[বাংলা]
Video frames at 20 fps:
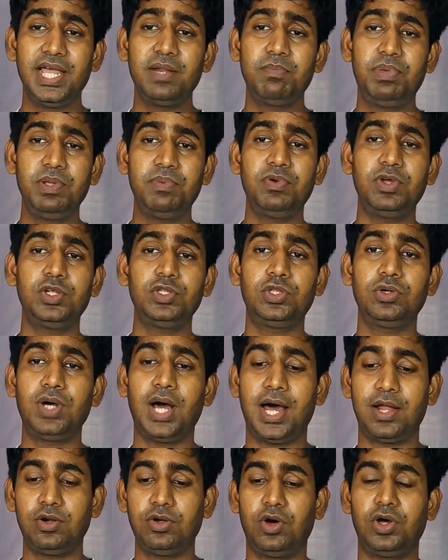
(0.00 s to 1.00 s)
এর বিপরীতেও
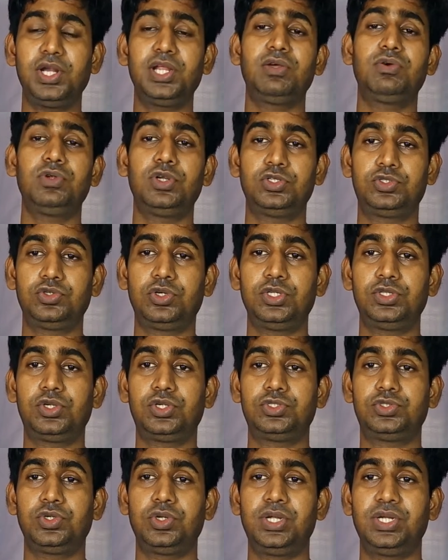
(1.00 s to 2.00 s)
আরও অনেকগুলো
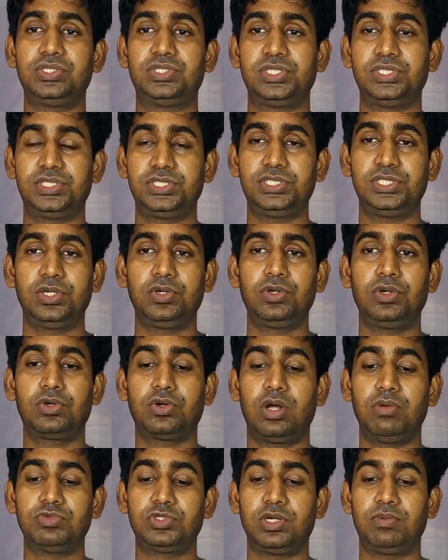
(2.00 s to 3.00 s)
চরিত্র চলে এসেছে যেগুলো
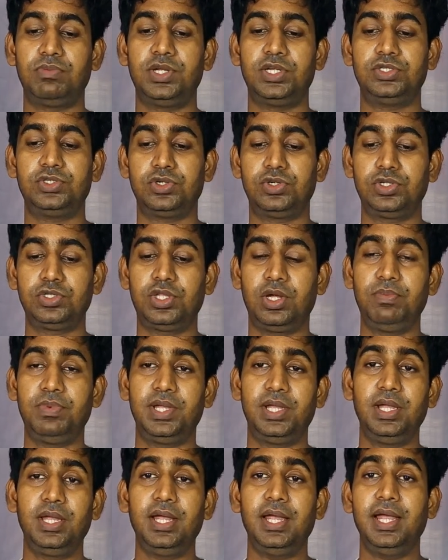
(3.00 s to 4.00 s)
কম সময়ের জন্য
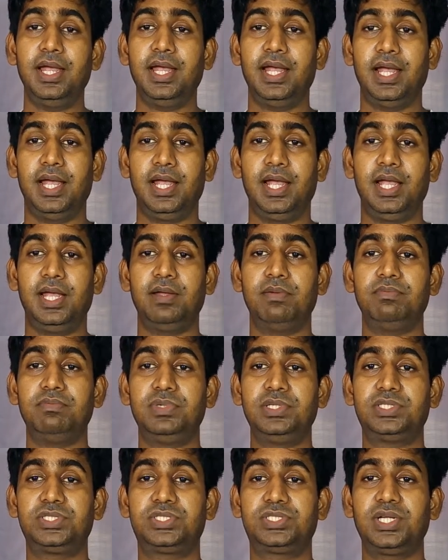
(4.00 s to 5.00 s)
তবে
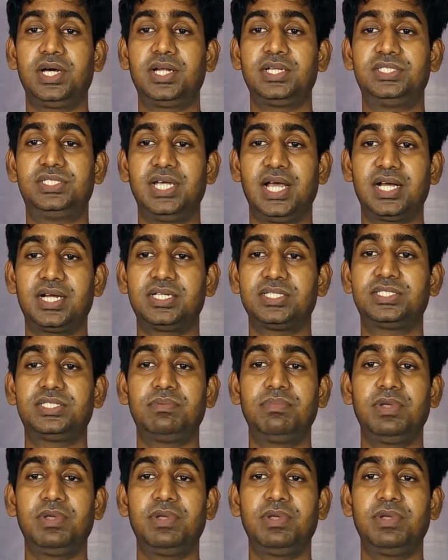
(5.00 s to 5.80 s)
মিস্টার জ্যাগার্স